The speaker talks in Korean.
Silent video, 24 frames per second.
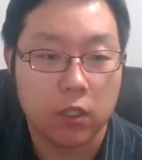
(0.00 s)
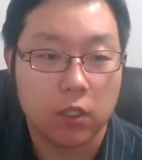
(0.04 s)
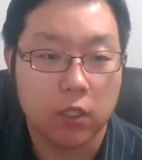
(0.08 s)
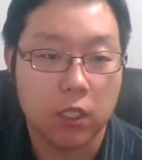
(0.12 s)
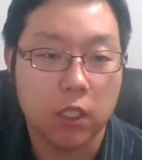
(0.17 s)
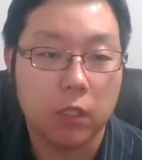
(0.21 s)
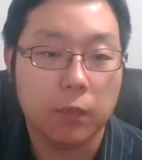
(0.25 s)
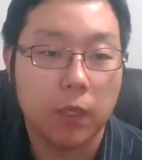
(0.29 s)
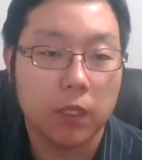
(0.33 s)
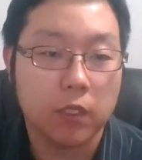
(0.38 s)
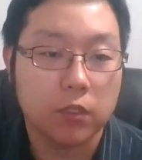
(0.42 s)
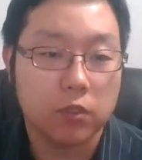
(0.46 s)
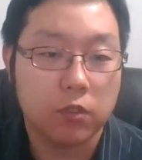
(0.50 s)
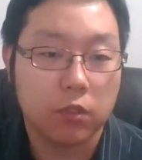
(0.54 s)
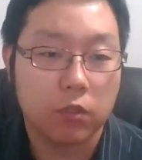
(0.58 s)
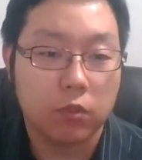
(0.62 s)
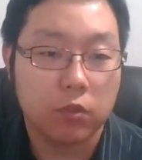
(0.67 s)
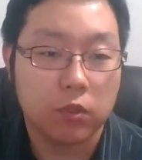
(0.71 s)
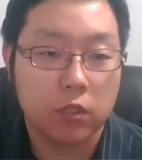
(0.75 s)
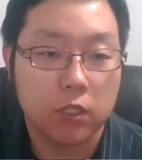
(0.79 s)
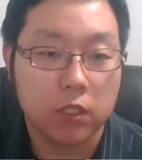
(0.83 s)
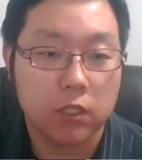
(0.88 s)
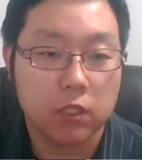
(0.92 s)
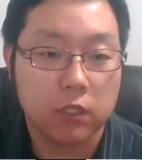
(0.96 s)

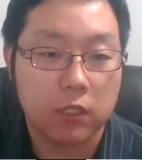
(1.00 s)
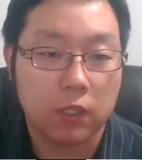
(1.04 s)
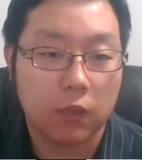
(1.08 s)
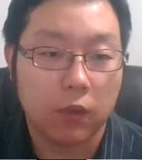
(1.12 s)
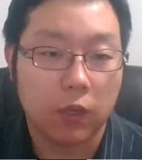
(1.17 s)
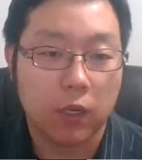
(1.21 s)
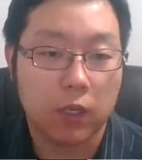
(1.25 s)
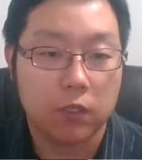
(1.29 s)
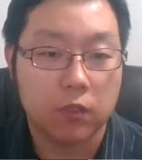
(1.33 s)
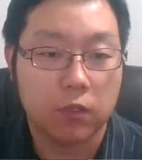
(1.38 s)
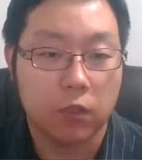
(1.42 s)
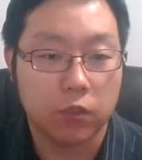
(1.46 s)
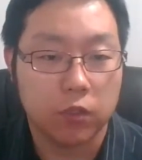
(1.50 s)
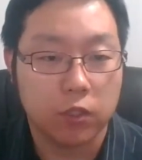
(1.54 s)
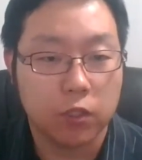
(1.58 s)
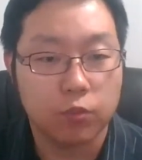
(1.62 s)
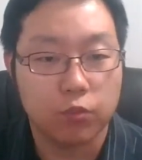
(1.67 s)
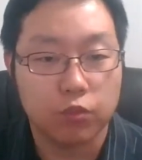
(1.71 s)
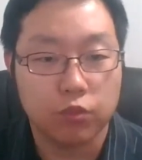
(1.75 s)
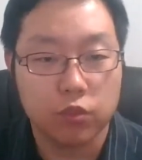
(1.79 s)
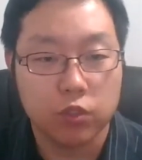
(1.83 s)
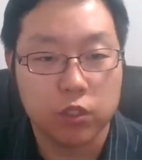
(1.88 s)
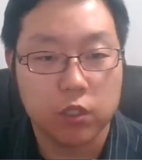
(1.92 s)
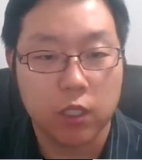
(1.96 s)
일반적으로 실생활에서 어떤
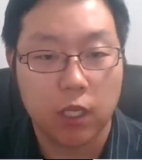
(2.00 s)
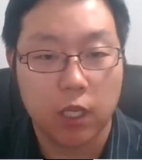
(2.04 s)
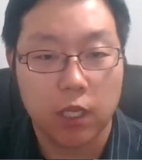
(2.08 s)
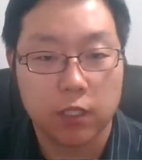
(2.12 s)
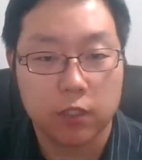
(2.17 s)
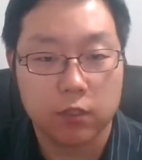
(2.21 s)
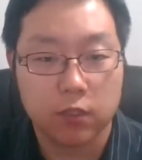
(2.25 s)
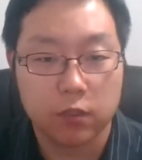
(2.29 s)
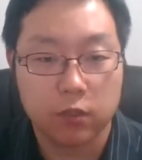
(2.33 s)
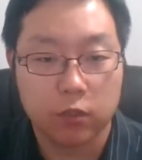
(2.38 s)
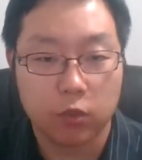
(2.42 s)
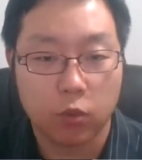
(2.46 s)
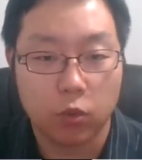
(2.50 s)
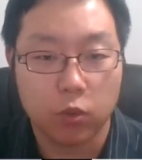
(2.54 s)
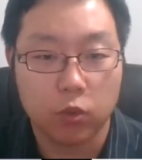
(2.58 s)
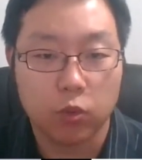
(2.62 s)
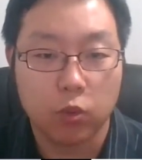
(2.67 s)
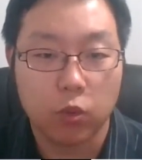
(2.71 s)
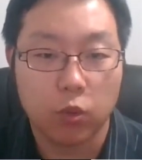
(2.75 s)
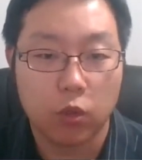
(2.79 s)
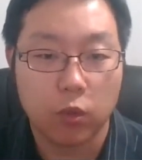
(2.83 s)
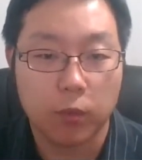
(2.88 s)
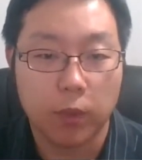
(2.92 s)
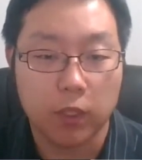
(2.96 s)
문제가 있어서
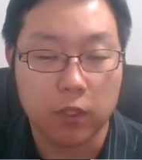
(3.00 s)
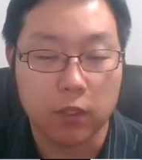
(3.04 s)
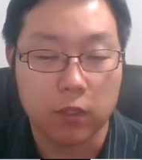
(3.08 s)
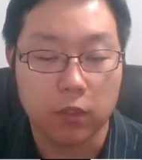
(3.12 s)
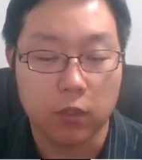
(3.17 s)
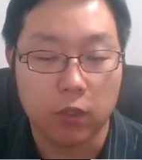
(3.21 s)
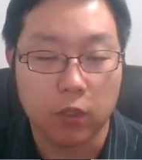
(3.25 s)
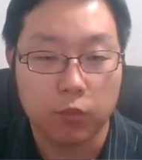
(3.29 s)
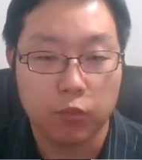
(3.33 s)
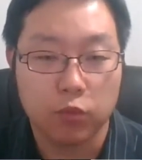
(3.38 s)
고통을 받는 거,